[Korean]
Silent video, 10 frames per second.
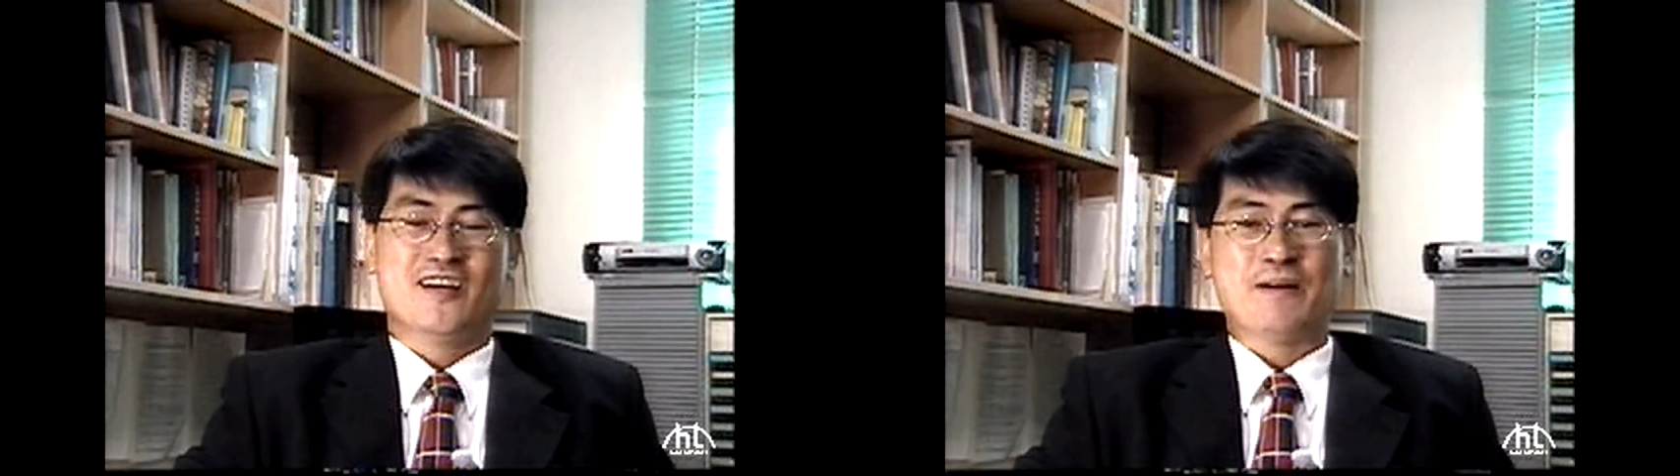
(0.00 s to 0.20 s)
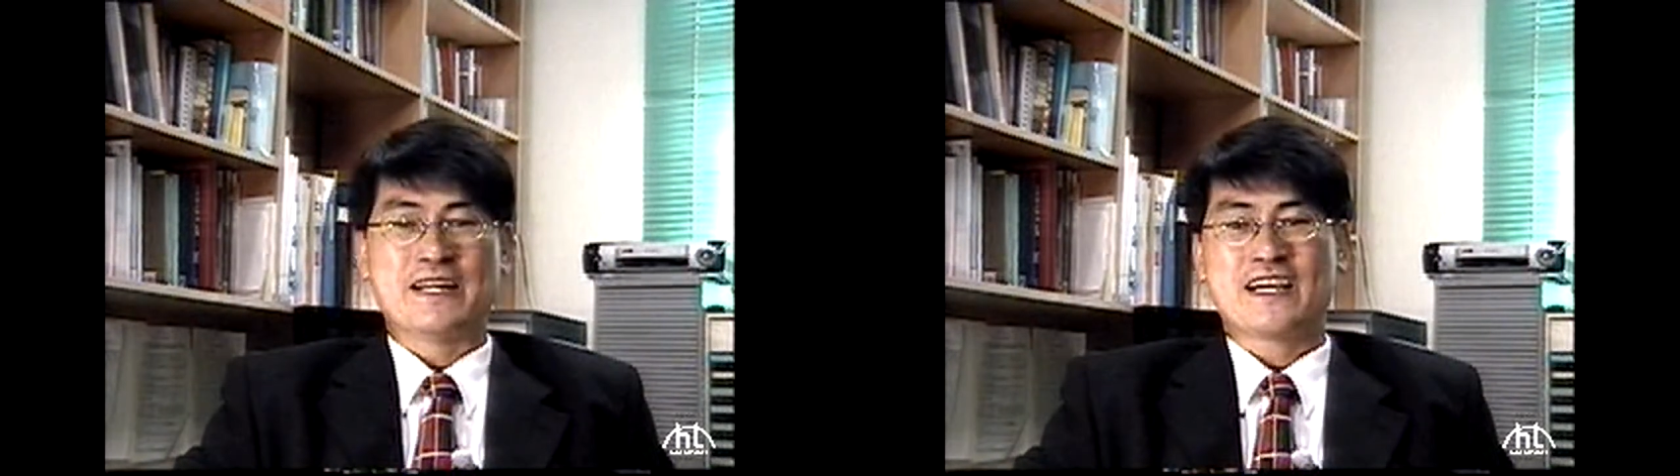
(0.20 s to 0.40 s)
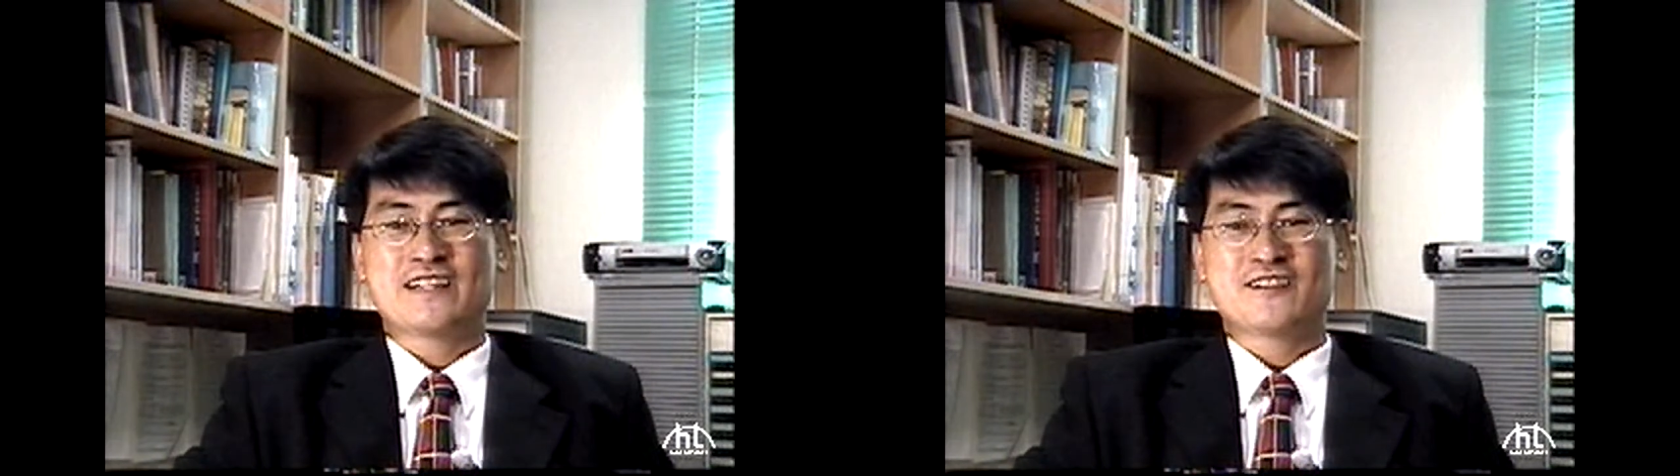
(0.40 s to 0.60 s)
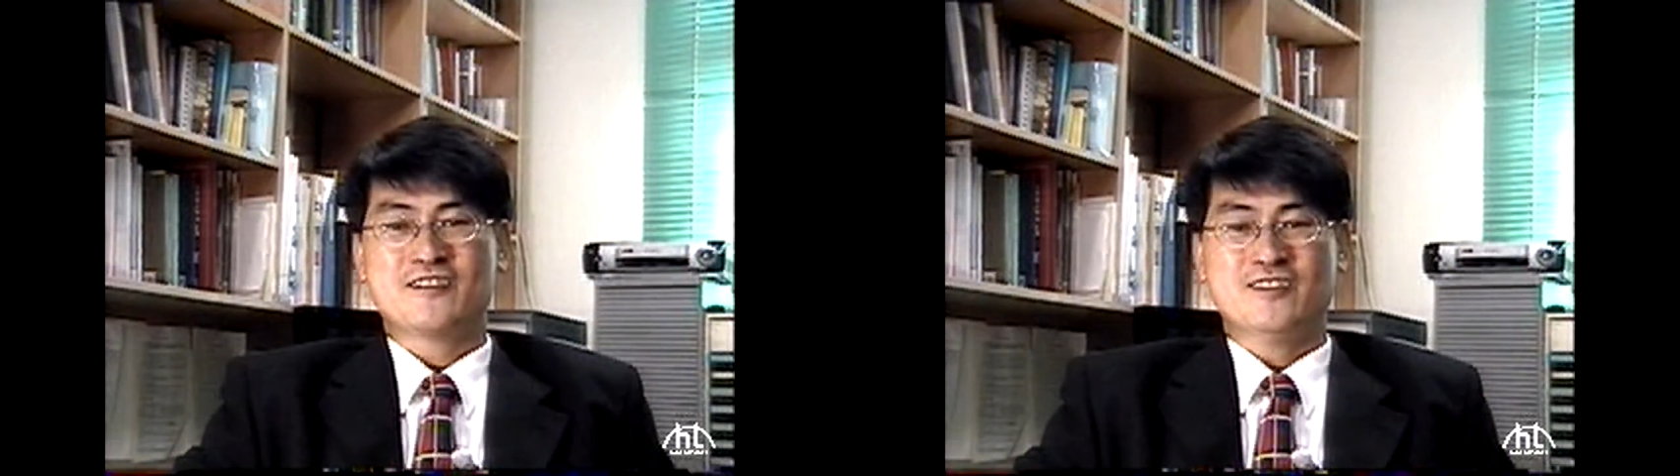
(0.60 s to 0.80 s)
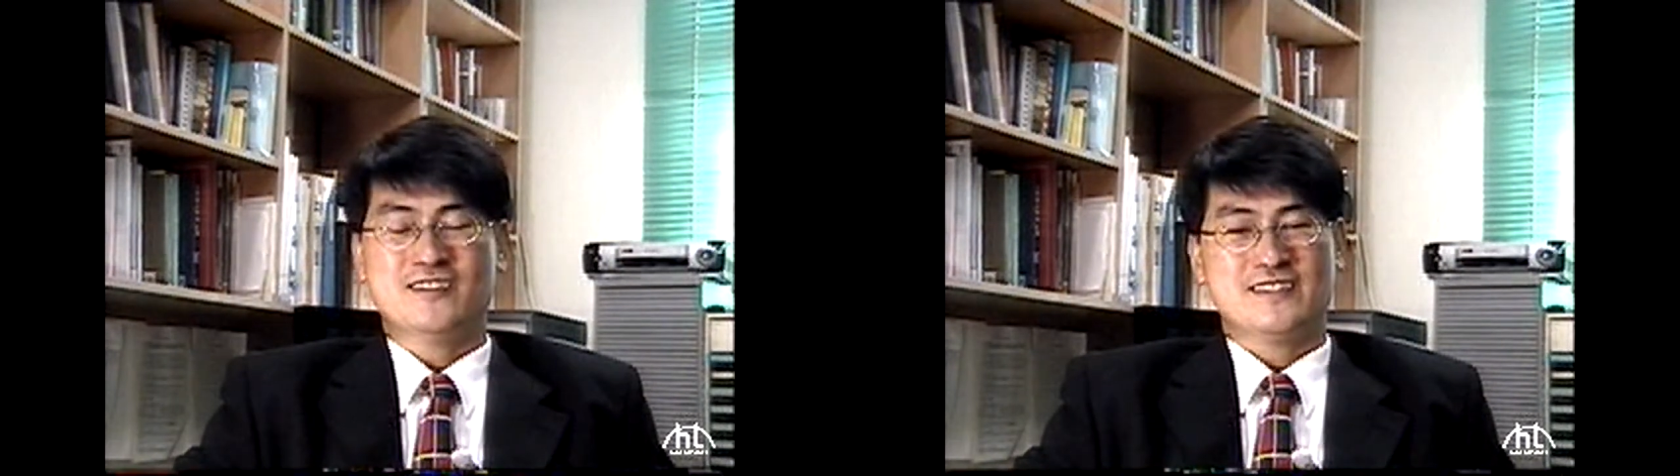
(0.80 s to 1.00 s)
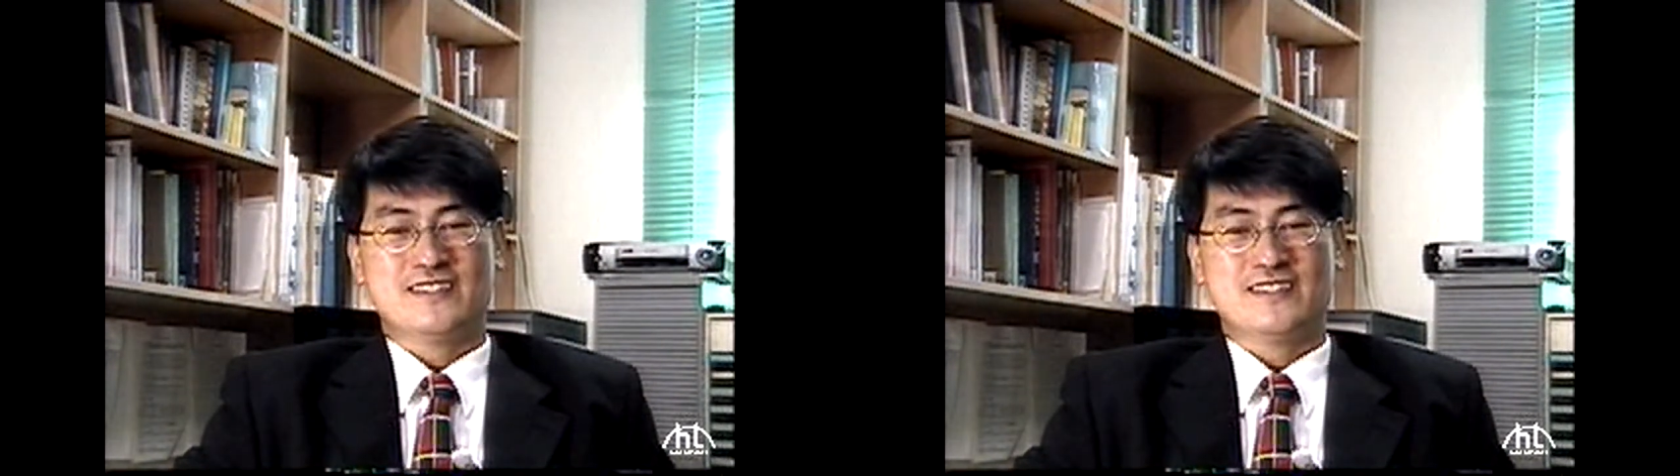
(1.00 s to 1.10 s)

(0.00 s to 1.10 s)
어, 만나게 돼서